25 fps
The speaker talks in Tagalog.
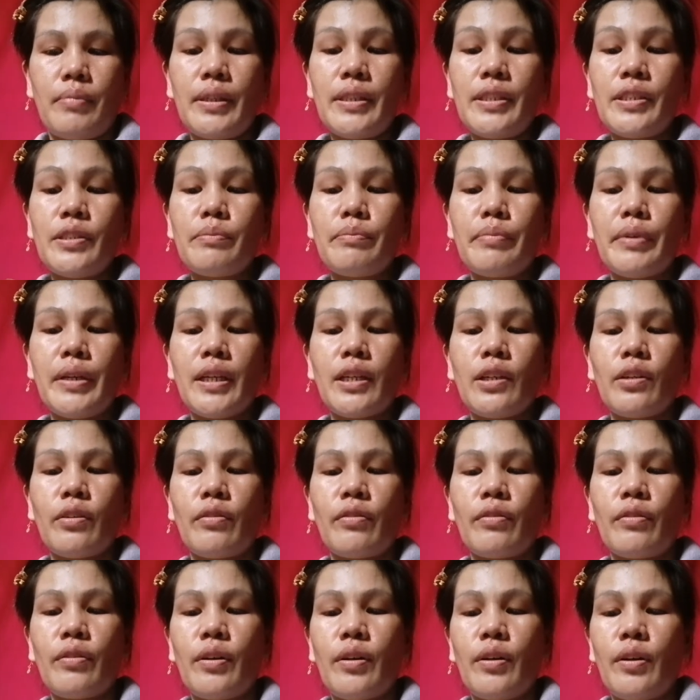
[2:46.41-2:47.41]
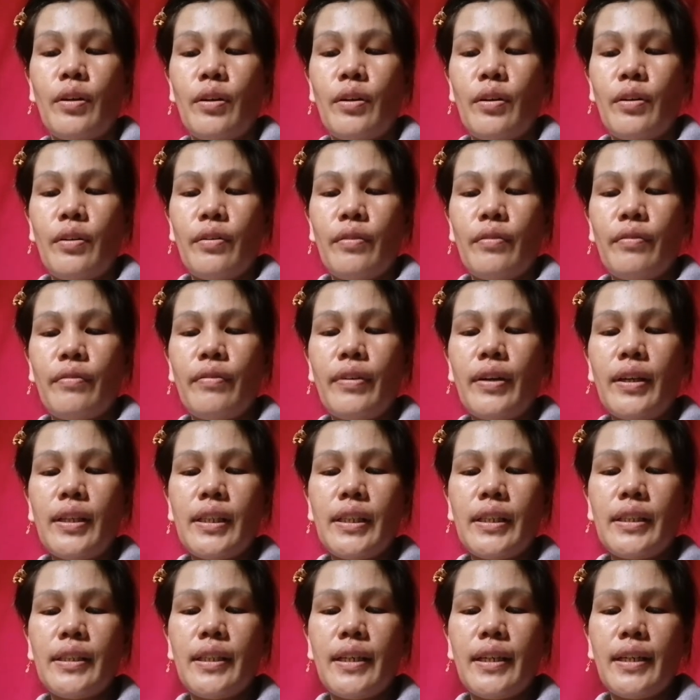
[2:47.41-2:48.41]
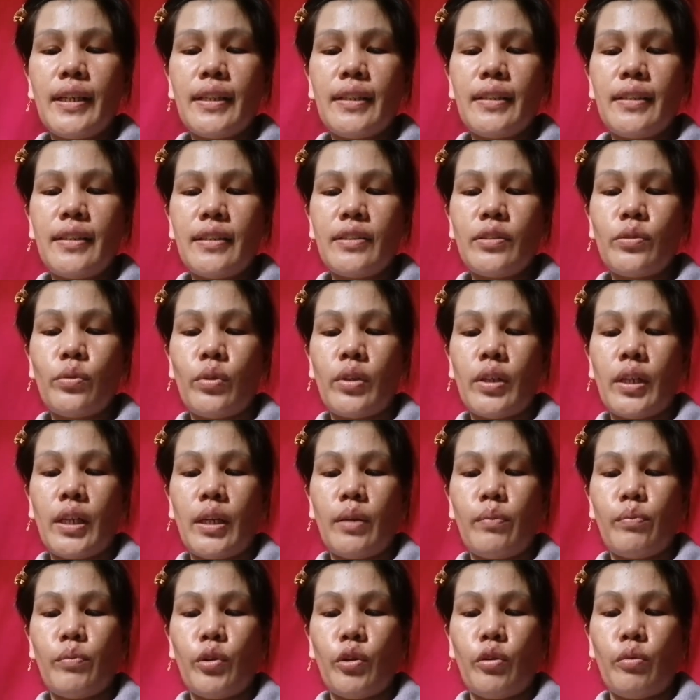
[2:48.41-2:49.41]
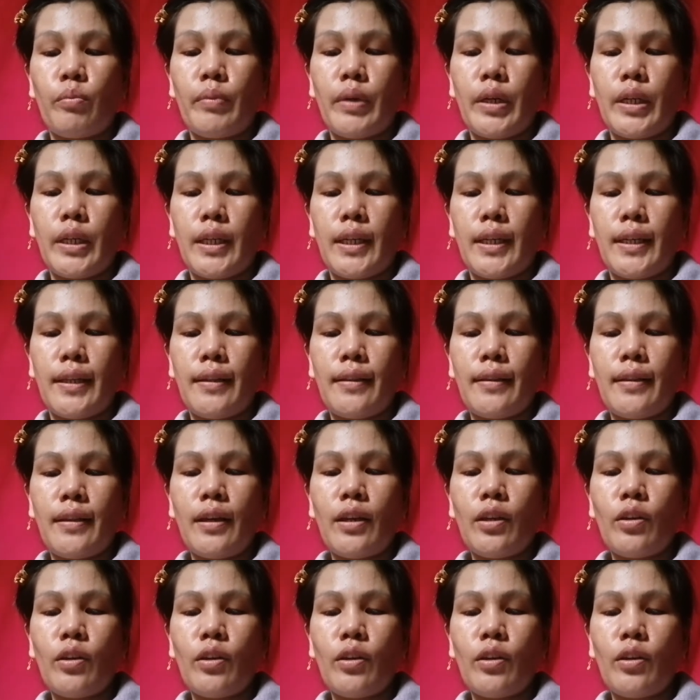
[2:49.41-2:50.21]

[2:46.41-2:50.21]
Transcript: Please bring your valid ID to claim your money.